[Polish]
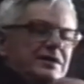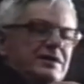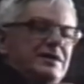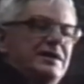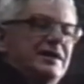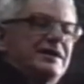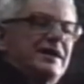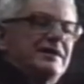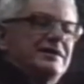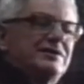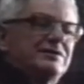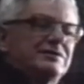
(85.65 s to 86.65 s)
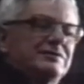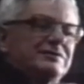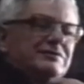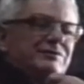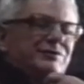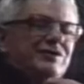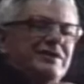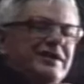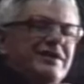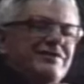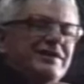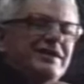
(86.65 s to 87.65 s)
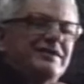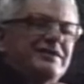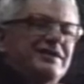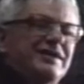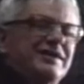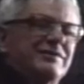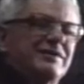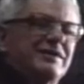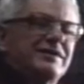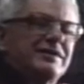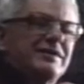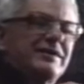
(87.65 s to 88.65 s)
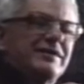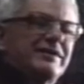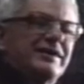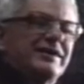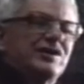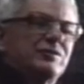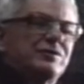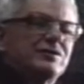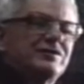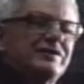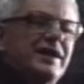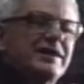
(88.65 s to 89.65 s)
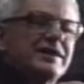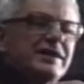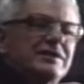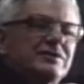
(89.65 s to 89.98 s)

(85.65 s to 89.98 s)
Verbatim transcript: i tak dalej, no Polska i Francja nie ma żadnego porównania.